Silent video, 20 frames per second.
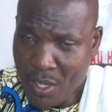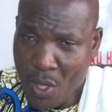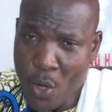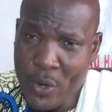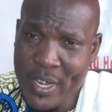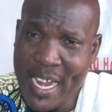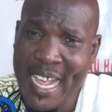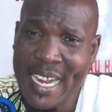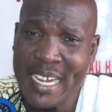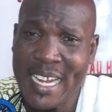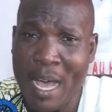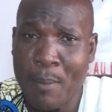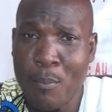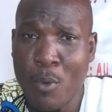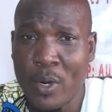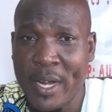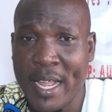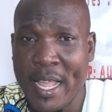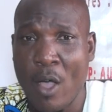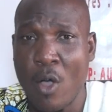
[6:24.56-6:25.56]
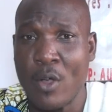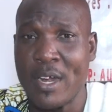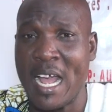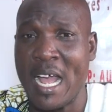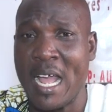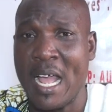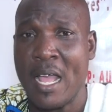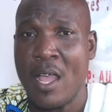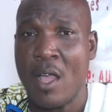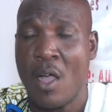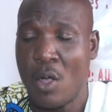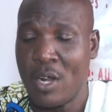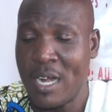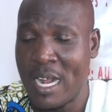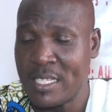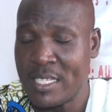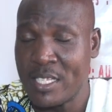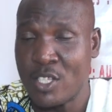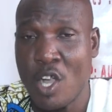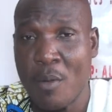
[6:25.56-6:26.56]
on a élaboré, on a, on
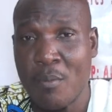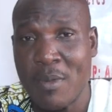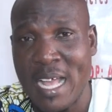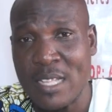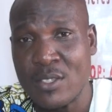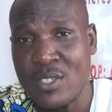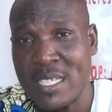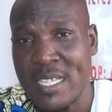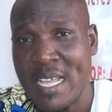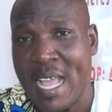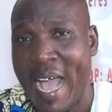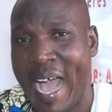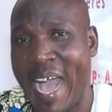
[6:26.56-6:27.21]
a dit, comme l'a dit,